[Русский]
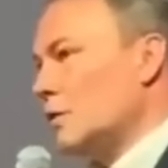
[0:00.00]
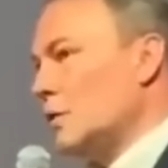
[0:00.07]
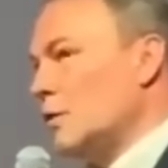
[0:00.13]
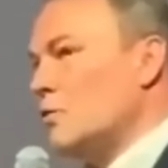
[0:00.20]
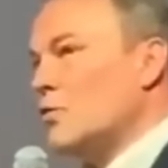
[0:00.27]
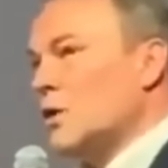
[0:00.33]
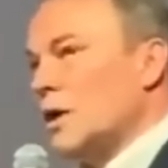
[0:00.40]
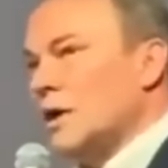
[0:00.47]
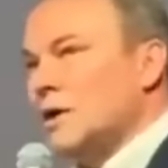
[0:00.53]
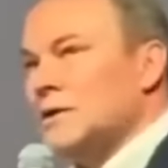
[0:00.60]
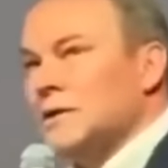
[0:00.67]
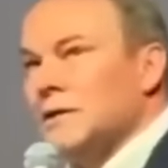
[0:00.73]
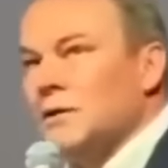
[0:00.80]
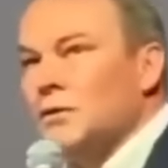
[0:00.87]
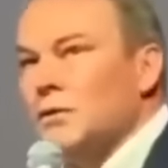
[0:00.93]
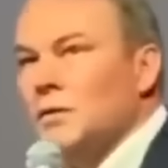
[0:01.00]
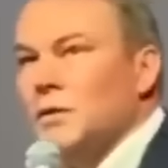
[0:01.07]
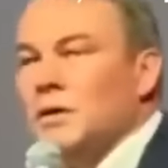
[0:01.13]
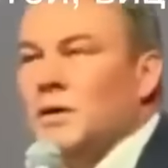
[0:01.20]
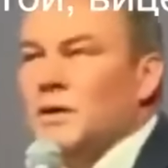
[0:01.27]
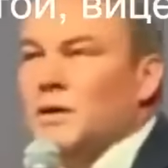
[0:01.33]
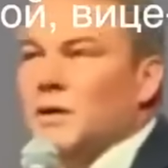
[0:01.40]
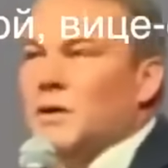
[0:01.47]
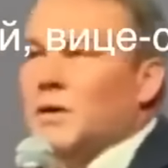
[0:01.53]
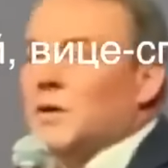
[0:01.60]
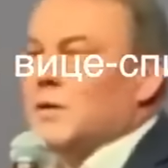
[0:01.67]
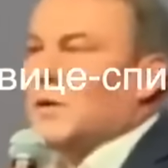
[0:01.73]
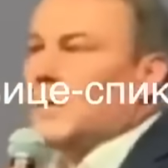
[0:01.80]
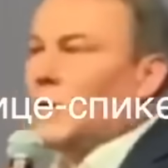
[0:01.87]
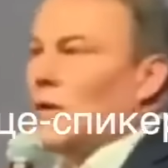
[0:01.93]
и Украина, и, и
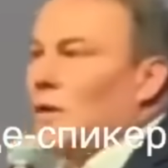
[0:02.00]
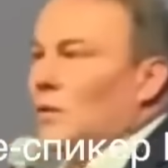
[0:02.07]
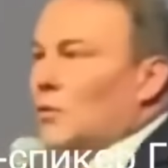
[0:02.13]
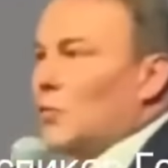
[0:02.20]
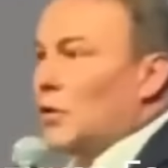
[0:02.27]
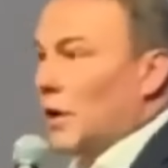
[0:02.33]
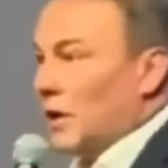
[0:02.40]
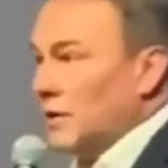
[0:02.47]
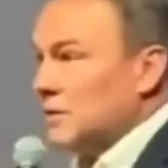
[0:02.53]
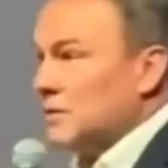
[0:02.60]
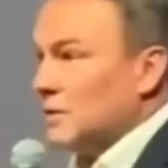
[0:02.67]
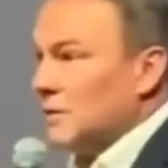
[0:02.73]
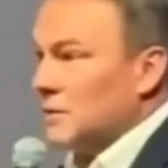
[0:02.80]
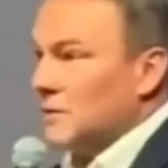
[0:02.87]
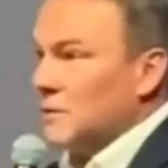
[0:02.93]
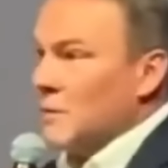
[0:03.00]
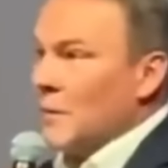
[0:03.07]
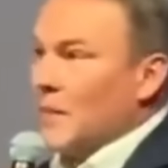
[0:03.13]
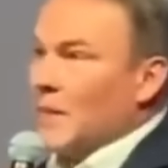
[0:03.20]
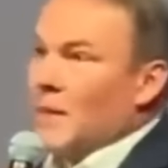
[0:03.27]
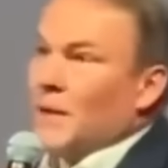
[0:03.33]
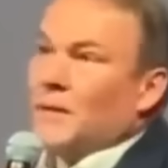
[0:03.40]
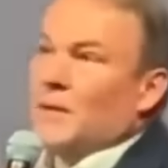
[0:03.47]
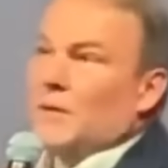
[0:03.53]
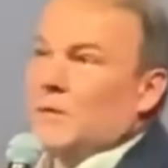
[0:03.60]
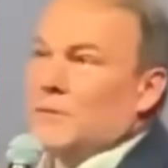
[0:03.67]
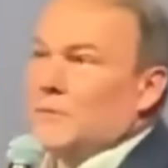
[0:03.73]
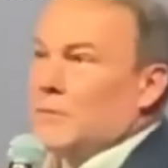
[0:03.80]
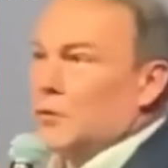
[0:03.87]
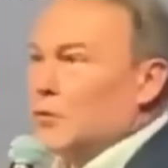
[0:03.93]
э, украинцы
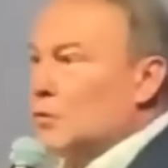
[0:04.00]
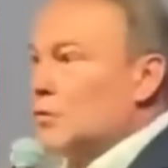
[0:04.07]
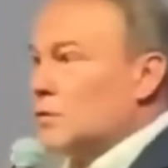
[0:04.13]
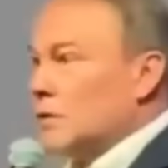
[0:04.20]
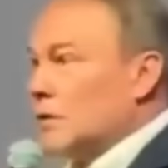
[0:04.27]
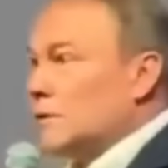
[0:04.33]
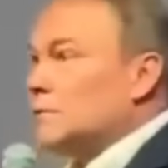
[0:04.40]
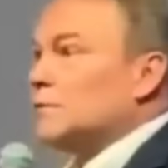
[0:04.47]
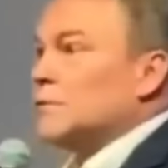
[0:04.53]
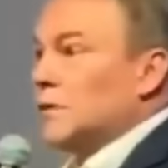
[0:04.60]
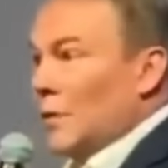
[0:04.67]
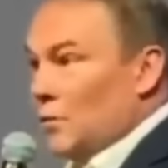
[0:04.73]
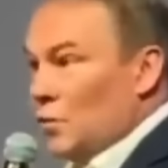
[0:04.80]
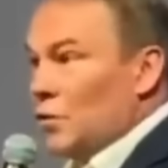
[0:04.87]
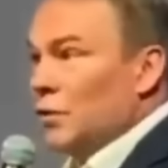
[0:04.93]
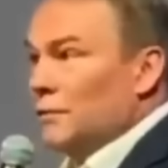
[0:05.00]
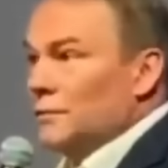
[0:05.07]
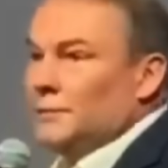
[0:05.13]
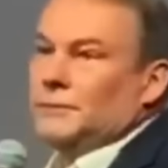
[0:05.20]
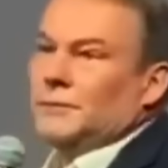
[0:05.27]
э, вернутся домой